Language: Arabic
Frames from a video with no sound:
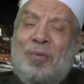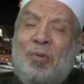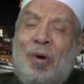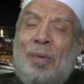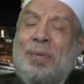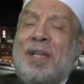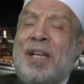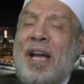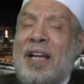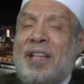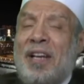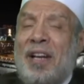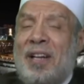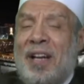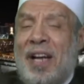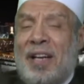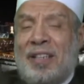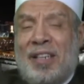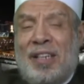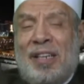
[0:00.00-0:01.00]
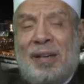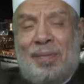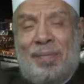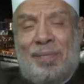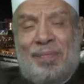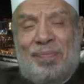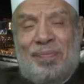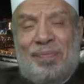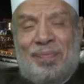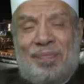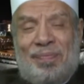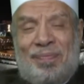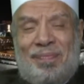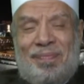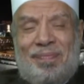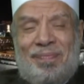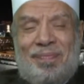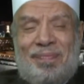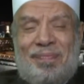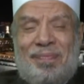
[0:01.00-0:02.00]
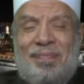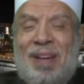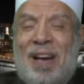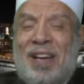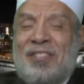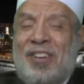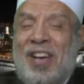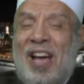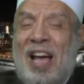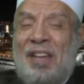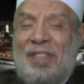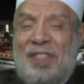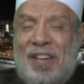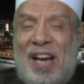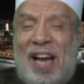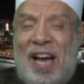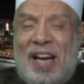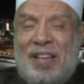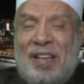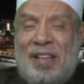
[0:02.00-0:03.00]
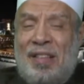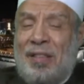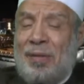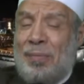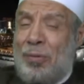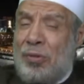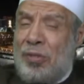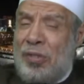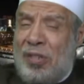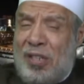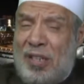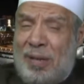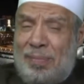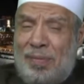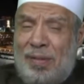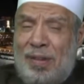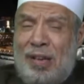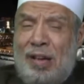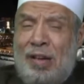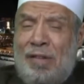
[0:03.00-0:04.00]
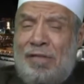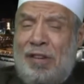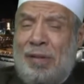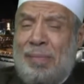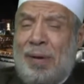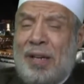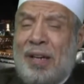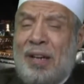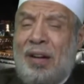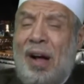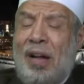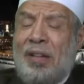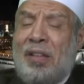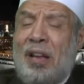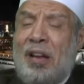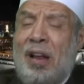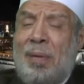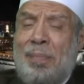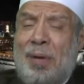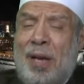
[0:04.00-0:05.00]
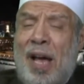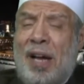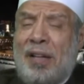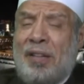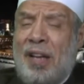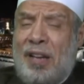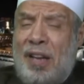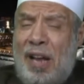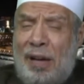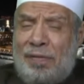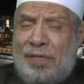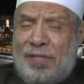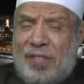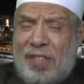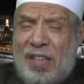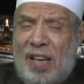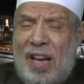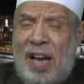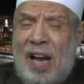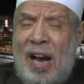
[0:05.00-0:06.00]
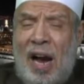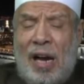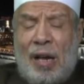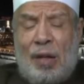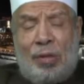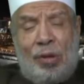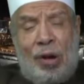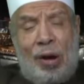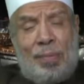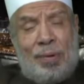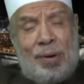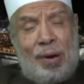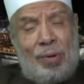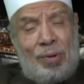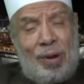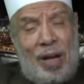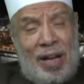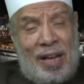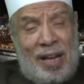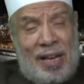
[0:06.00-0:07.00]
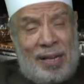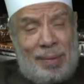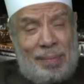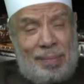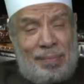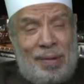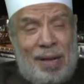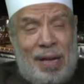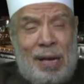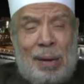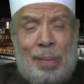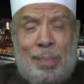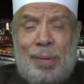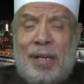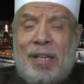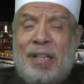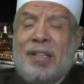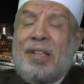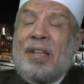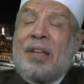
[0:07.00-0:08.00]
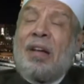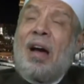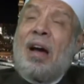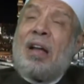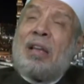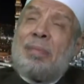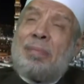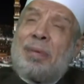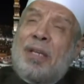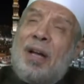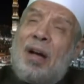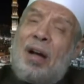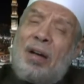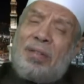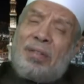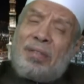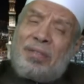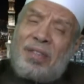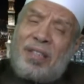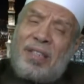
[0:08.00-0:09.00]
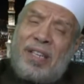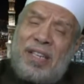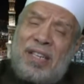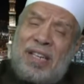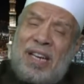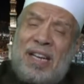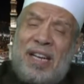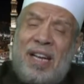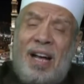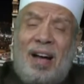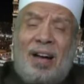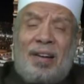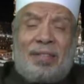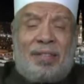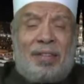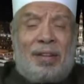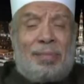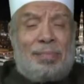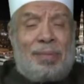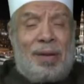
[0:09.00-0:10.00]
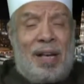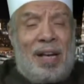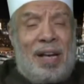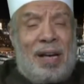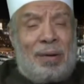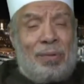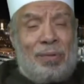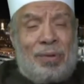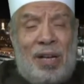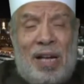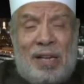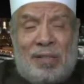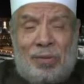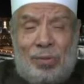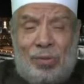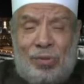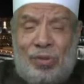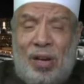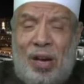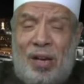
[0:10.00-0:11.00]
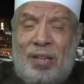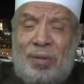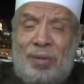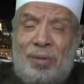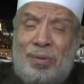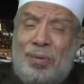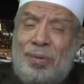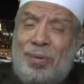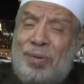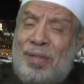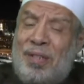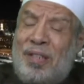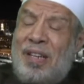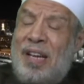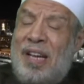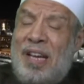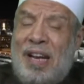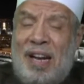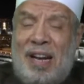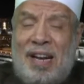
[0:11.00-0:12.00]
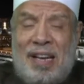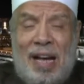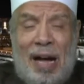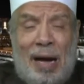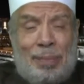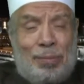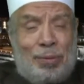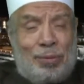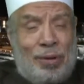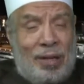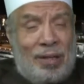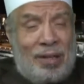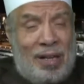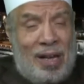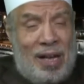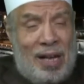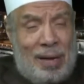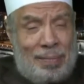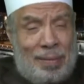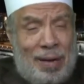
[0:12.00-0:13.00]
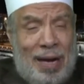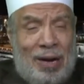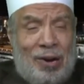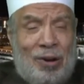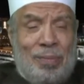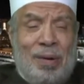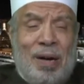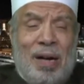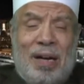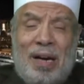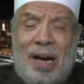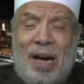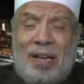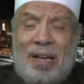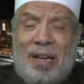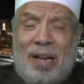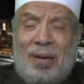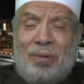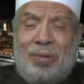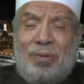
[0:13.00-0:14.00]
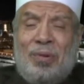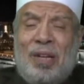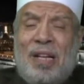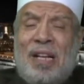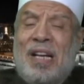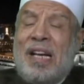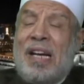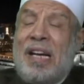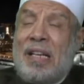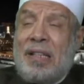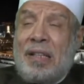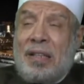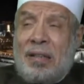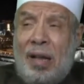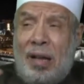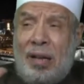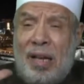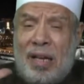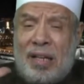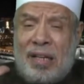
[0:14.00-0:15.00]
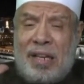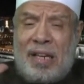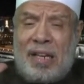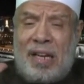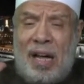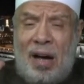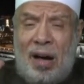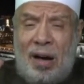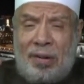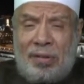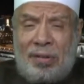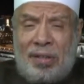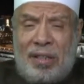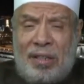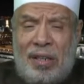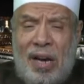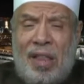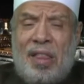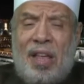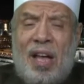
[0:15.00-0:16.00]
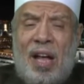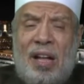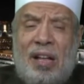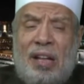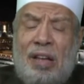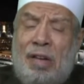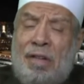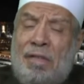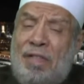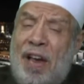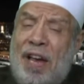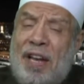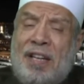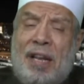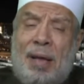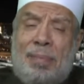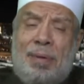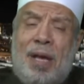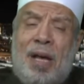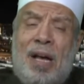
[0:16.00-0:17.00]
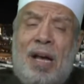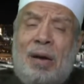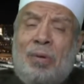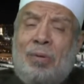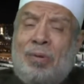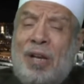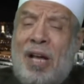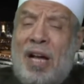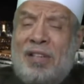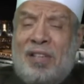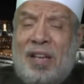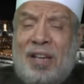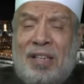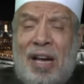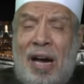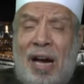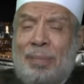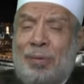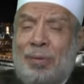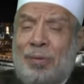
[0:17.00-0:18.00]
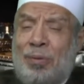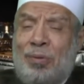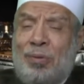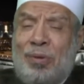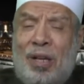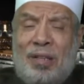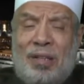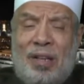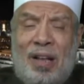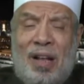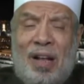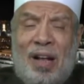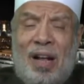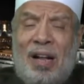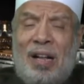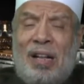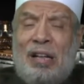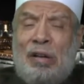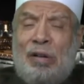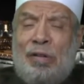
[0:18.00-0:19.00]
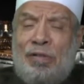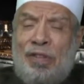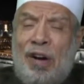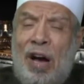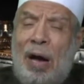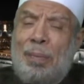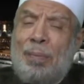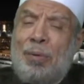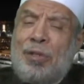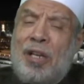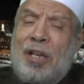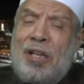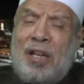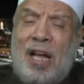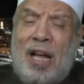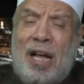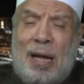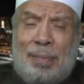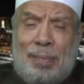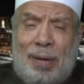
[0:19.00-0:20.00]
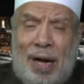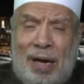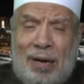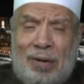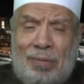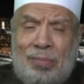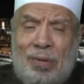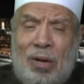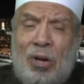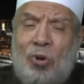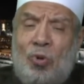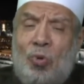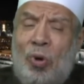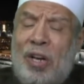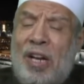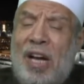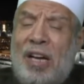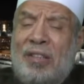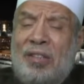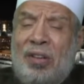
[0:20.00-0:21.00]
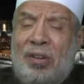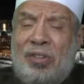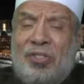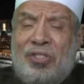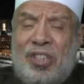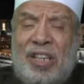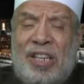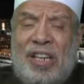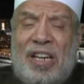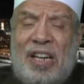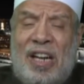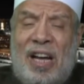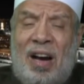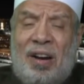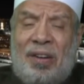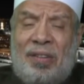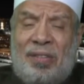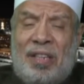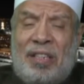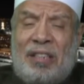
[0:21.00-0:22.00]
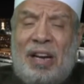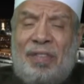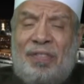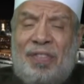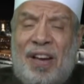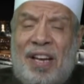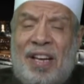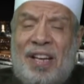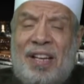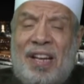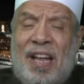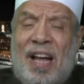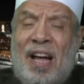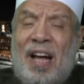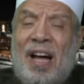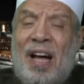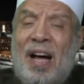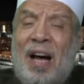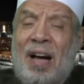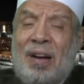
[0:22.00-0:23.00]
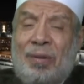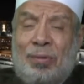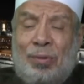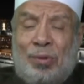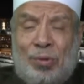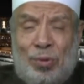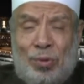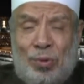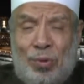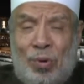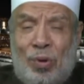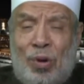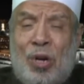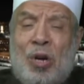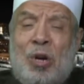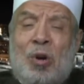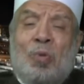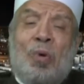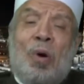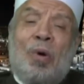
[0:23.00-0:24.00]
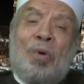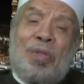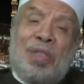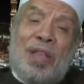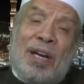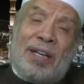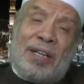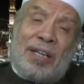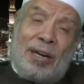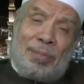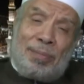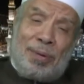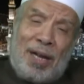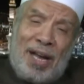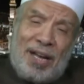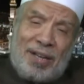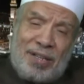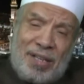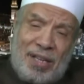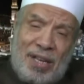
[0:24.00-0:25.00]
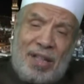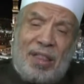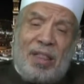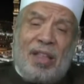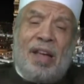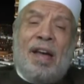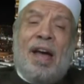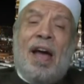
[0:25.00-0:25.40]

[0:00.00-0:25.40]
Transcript: ومن أدلتهم ما جاء في حديث مسلم في من قتل مئة نفس حيث امره العالم بالانتقال من ارضه الى ارض بها اناس صالحون ليعبد الله معهم قال له انطلق الى ارض كذا فان بها اناسا يعبدون الله فاعبد الله معهم ولا ترجع الى ارضك فانها ارض سوء واذكر بالحديث